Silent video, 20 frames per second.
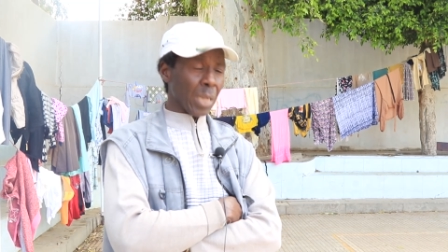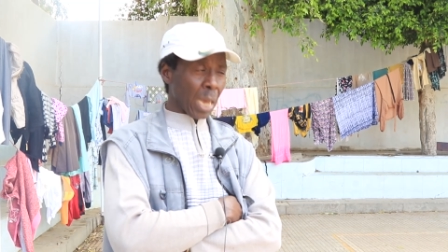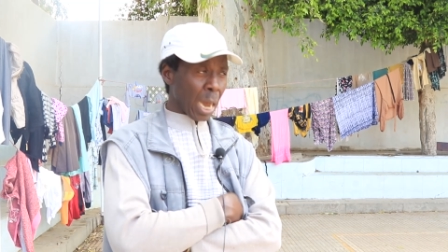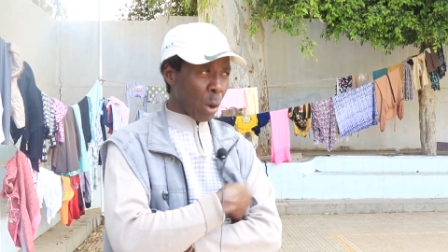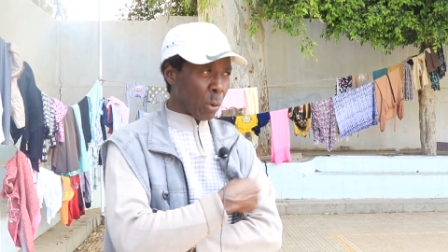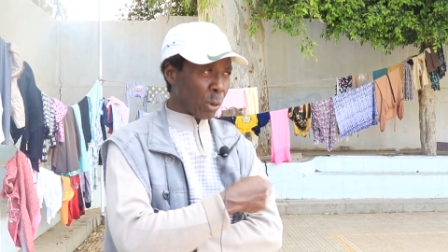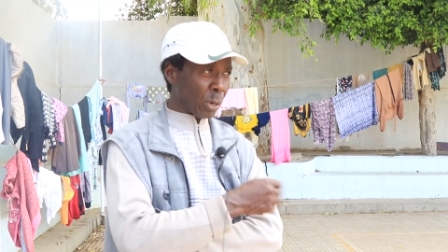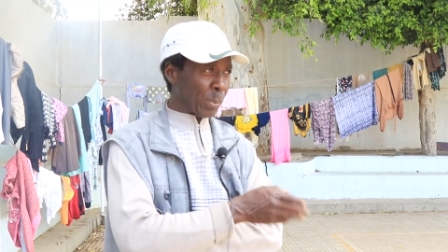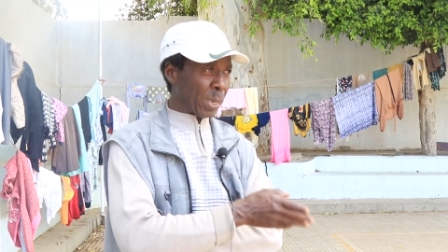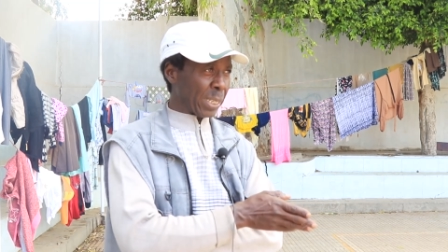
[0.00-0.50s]

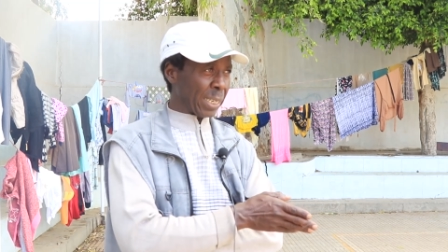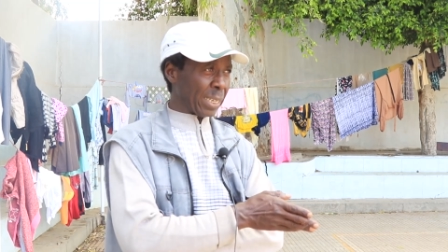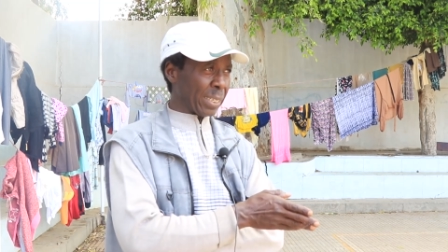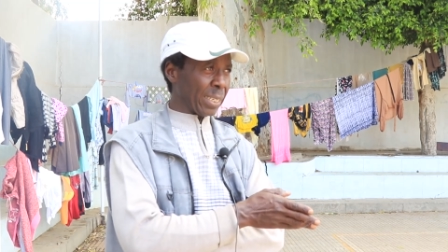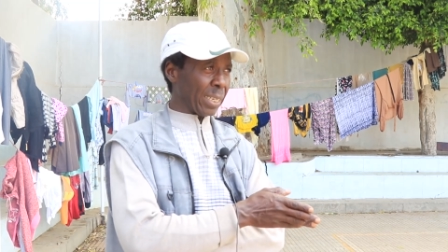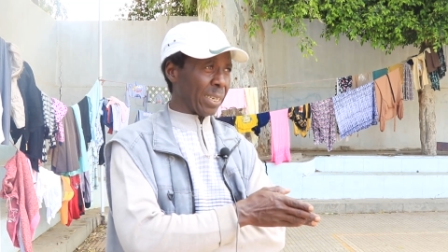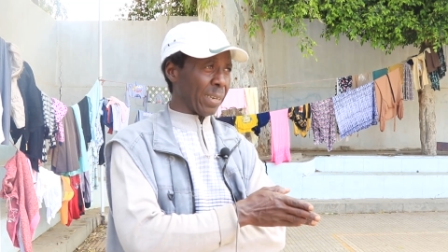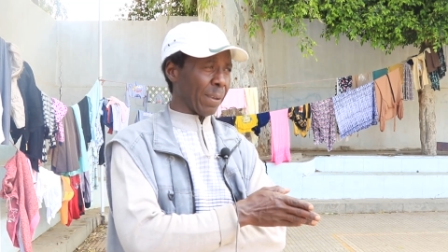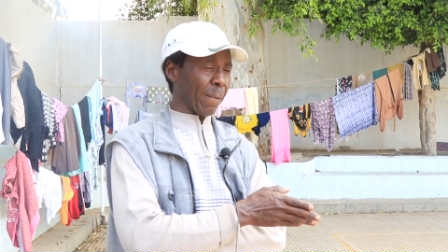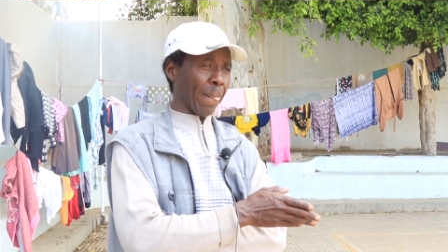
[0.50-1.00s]
او
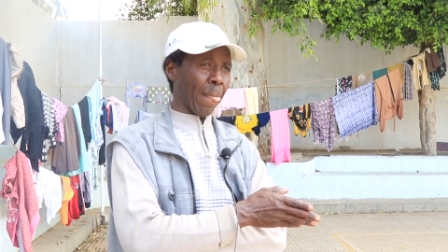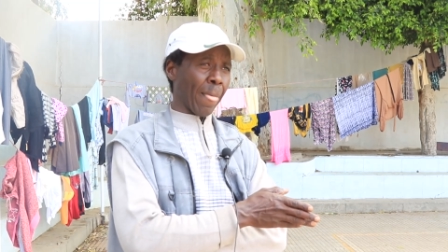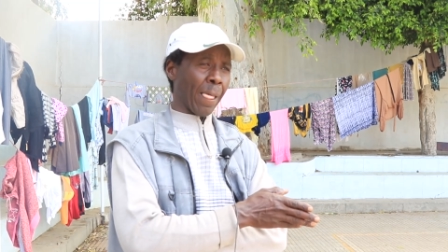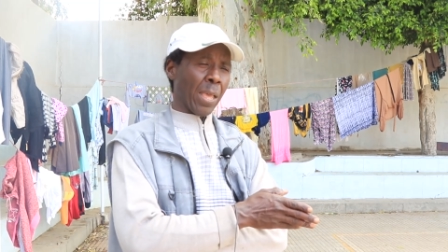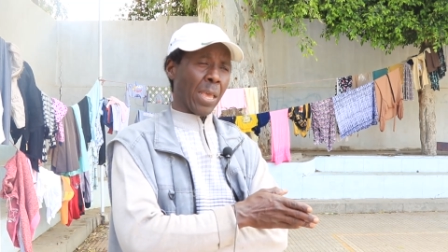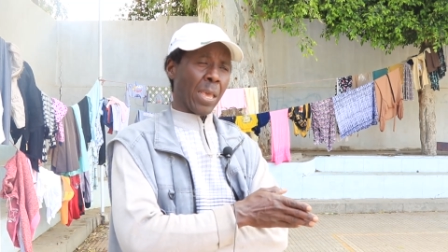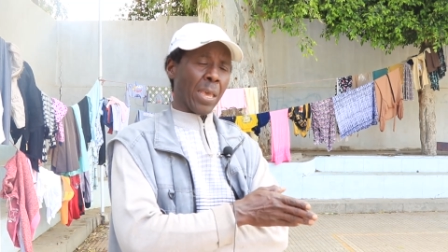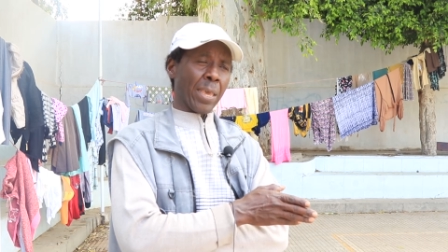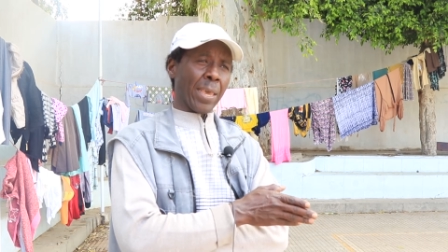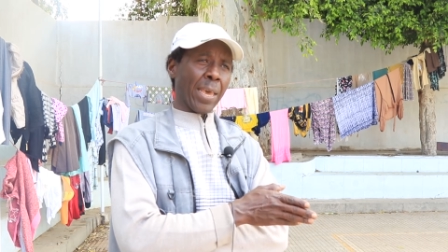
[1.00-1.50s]
المدرسه
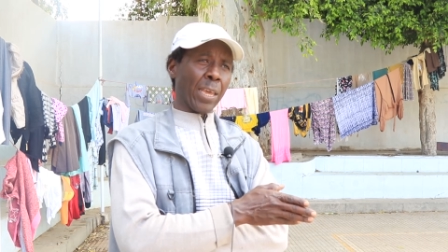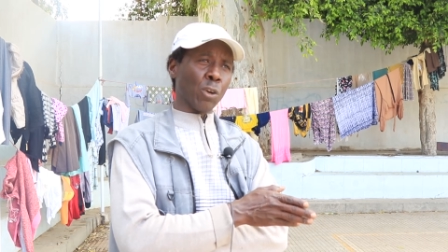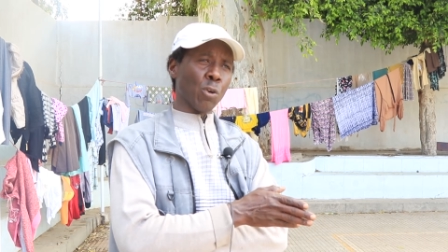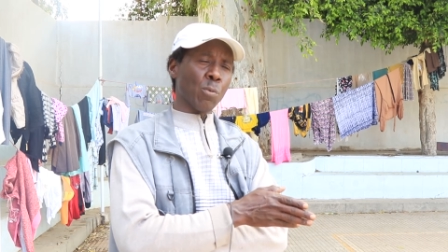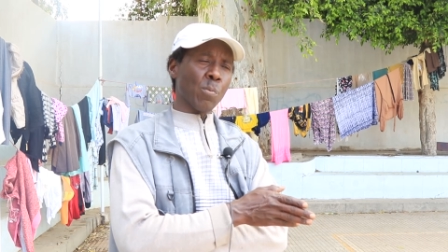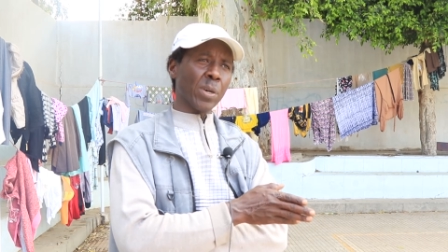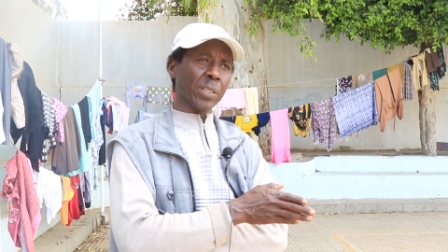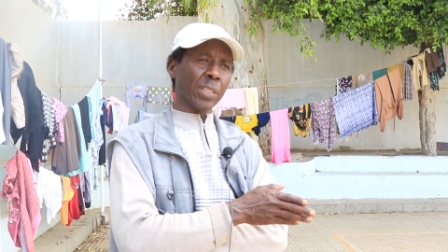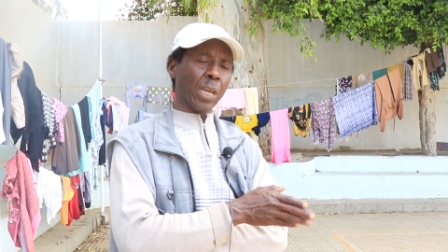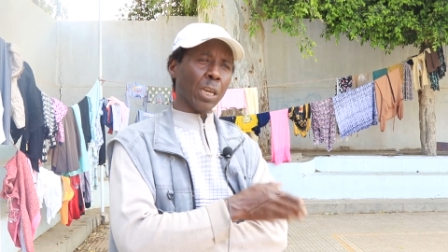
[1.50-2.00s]
يعني
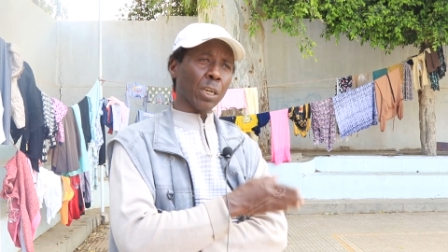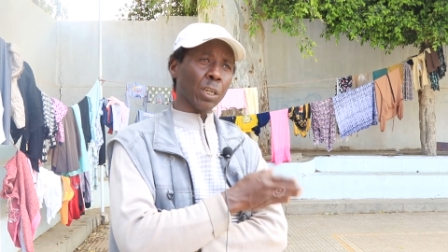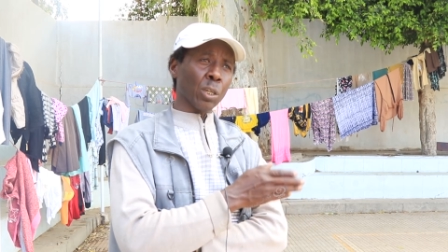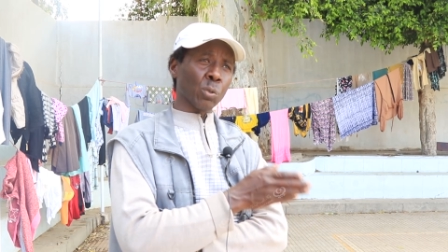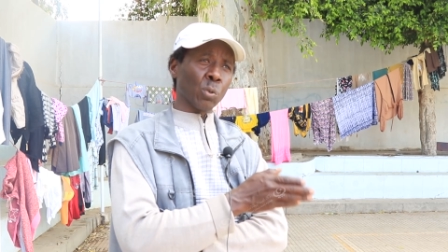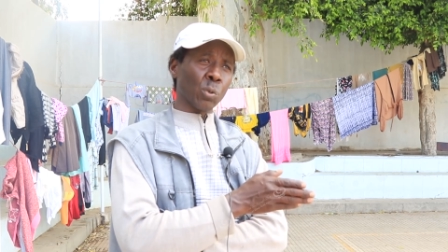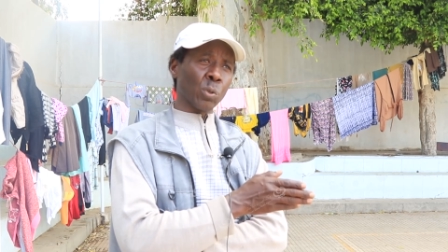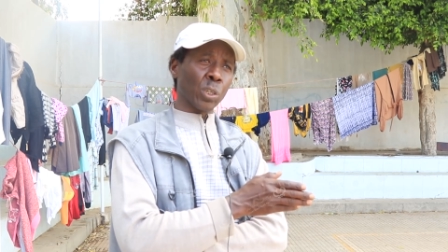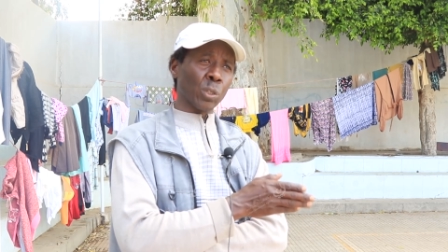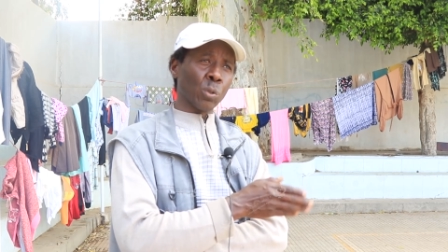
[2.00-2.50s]
هم
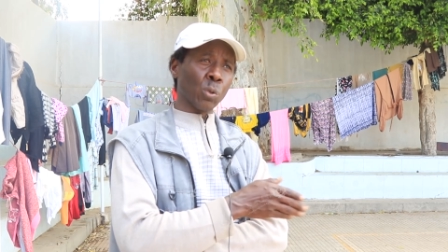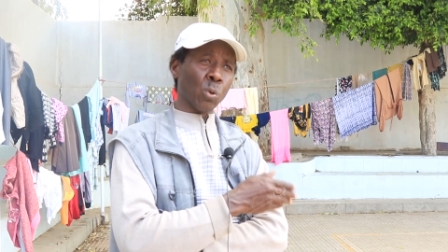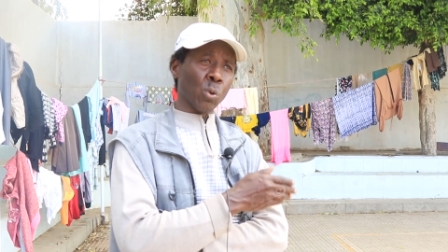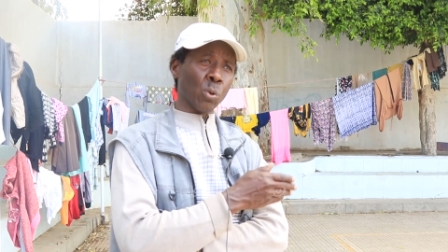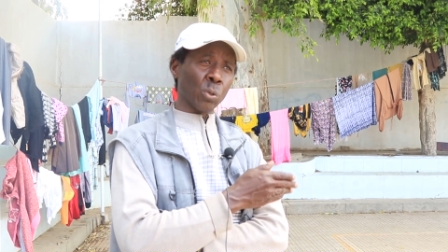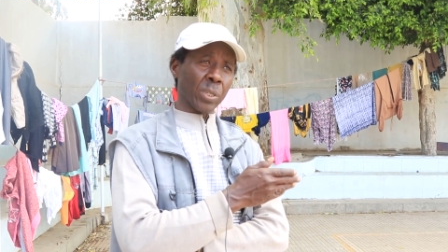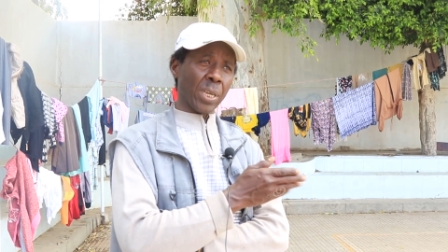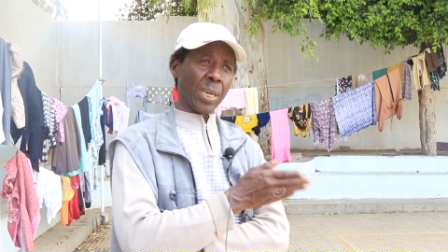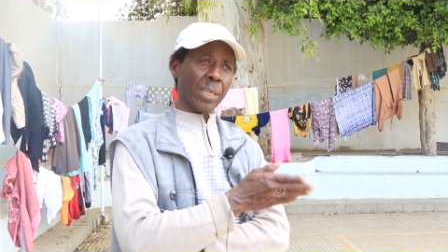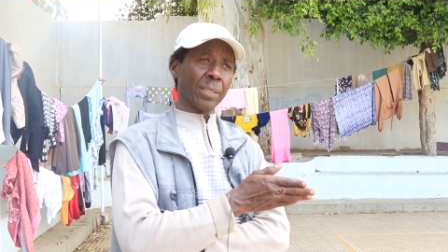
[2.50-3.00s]
تعرضوا
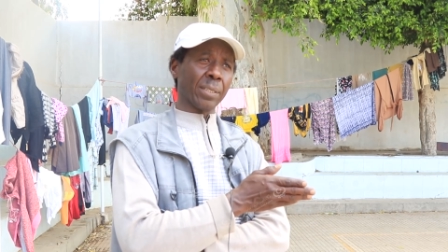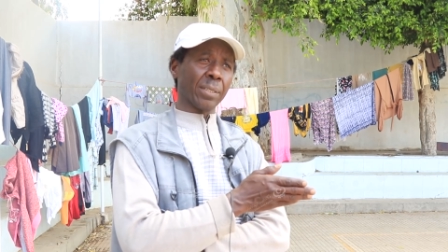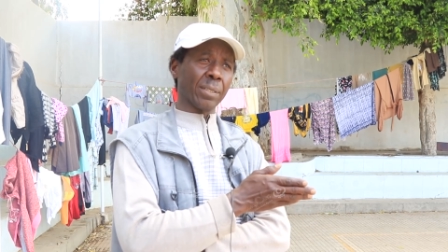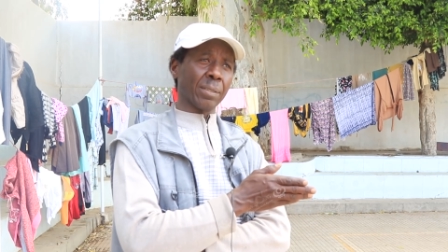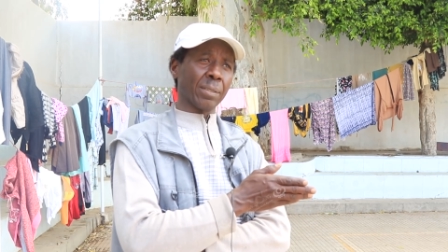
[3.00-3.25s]
لضغوطات